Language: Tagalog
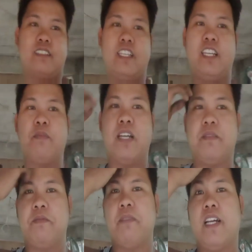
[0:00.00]
Hindi na ba
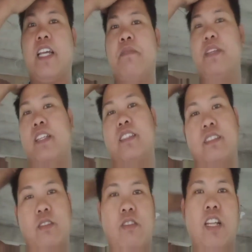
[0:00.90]
naman magagamit at
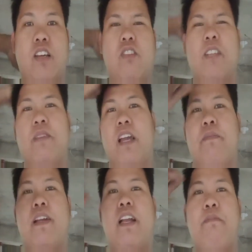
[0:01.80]
wala lang ulan, taka
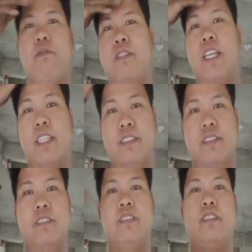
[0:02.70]
pagka-putek.
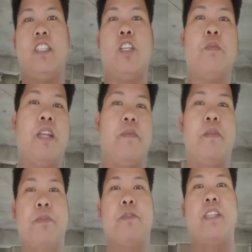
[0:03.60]
Tingin ba naman
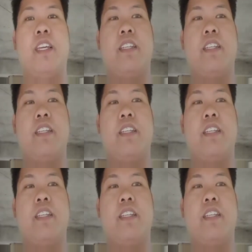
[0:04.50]
ang putek?